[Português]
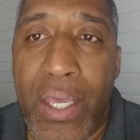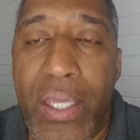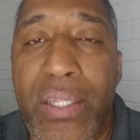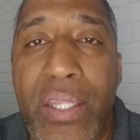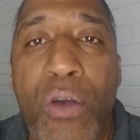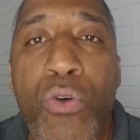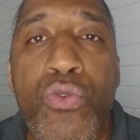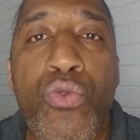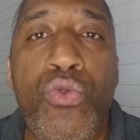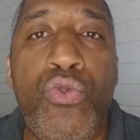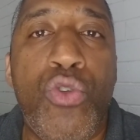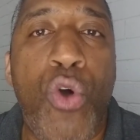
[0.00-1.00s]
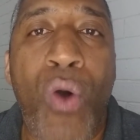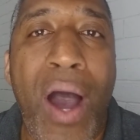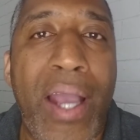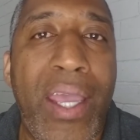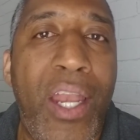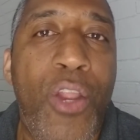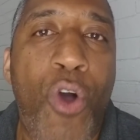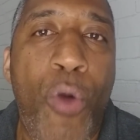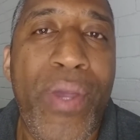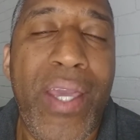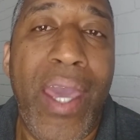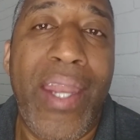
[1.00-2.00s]
E Deus usou aquele
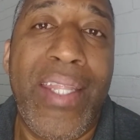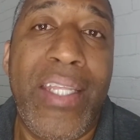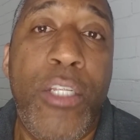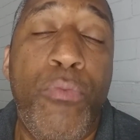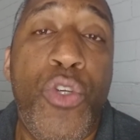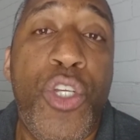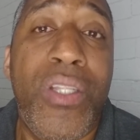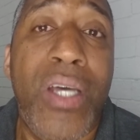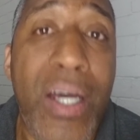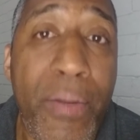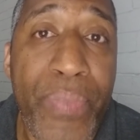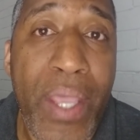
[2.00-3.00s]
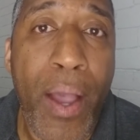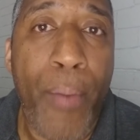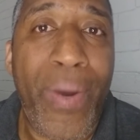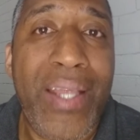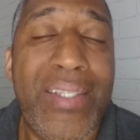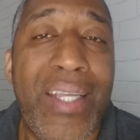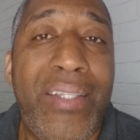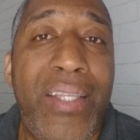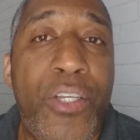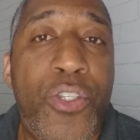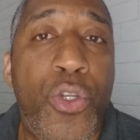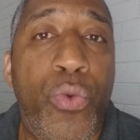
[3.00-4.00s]
homem que era da tribo de Dan para estar
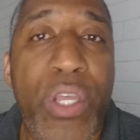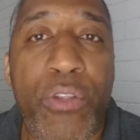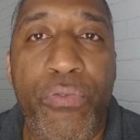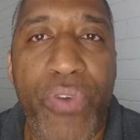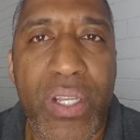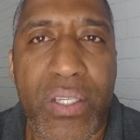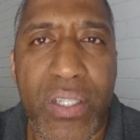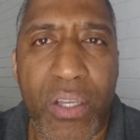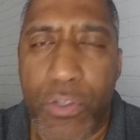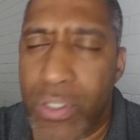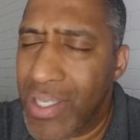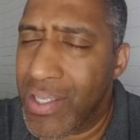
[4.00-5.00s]
destruindo os filisteus.